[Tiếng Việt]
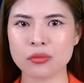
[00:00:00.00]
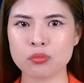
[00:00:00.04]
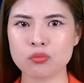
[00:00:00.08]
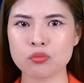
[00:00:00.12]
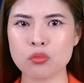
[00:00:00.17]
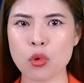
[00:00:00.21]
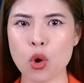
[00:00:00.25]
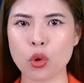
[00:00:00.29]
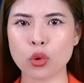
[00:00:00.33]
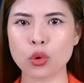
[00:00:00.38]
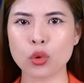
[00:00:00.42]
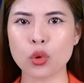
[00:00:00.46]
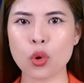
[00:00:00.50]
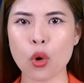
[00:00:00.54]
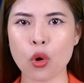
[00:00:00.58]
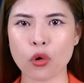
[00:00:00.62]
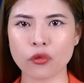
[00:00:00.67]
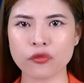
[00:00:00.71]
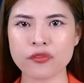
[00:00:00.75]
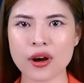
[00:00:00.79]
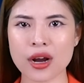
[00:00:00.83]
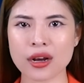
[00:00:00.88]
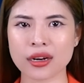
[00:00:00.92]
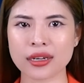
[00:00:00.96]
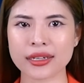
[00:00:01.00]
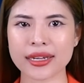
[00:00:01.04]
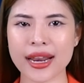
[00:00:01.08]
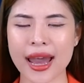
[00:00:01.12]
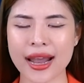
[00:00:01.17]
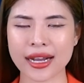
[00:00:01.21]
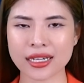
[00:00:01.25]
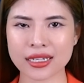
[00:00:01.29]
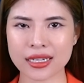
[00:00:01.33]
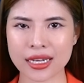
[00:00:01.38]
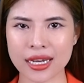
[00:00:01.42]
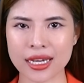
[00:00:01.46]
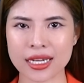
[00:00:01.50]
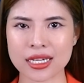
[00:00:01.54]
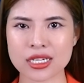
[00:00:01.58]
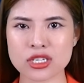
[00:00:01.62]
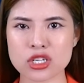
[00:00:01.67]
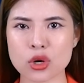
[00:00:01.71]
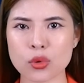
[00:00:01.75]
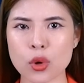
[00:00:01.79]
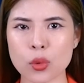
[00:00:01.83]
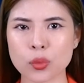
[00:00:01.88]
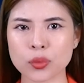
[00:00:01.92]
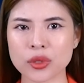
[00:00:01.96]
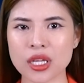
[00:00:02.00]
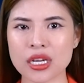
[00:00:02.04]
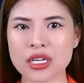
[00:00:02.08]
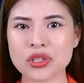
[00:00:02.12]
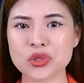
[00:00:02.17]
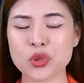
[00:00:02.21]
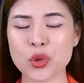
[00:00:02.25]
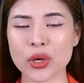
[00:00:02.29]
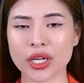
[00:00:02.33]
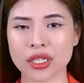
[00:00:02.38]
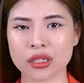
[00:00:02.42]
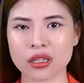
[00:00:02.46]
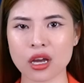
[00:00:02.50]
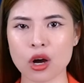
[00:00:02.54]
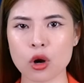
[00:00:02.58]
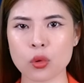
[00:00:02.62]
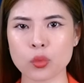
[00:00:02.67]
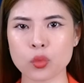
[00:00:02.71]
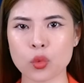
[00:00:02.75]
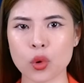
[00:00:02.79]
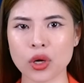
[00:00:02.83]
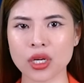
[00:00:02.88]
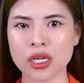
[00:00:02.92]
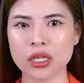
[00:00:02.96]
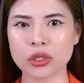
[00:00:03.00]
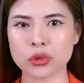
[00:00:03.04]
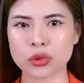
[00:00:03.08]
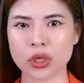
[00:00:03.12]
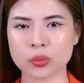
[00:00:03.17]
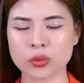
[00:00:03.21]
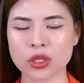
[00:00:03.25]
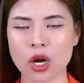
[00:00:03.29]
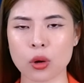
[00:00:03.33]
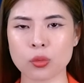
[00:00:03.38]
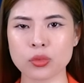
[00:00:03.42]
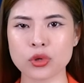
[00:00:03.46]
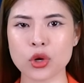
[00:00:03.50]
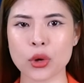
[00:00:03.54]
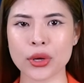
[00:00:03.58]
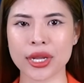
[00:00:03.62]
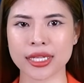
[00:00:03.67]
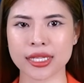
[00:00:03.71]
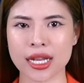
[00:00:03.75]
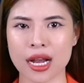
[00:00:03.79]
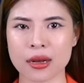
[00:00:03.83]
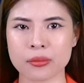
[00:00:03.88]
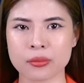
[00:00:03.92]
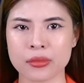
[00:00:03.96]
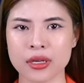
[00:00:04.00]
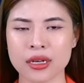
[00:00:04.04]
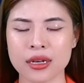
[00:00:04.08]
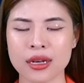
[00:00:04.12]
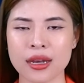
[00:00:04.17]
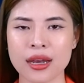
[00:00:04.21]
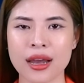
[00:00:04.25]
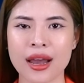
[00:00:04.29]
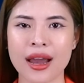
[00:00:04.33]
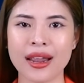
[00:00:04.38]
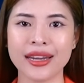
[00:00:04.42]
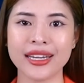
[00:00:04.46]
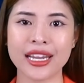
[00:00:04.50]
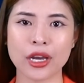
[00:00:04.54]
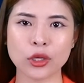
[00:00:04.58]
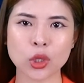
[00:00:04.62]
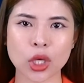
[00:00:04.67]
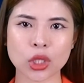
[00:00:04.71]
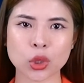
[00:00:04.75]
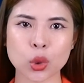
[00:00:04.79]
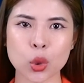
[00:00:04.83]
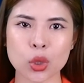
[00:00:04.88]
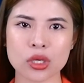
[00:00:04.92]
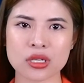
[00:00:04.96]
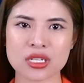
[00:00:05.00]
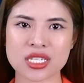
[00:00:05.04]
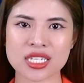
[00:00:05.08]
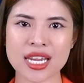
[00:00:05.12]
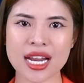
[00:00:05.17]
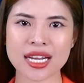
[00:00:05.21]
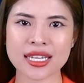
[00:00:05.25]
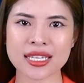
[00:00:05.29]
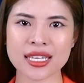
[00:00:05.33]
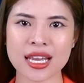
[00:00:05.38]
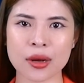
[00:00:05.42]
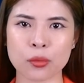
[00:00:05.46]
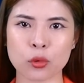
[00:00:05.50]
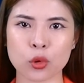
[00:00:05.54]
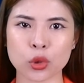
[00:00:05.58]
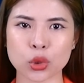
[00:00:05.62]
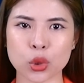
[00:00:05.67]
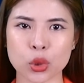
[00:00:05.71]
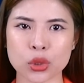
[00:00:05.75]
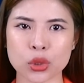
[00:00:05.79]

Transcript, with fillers: được một cổ phần đáng kể cho công ty truyền thông của cựu Tổng thống Donald Trump nếu thỏa thuận sáp nhập của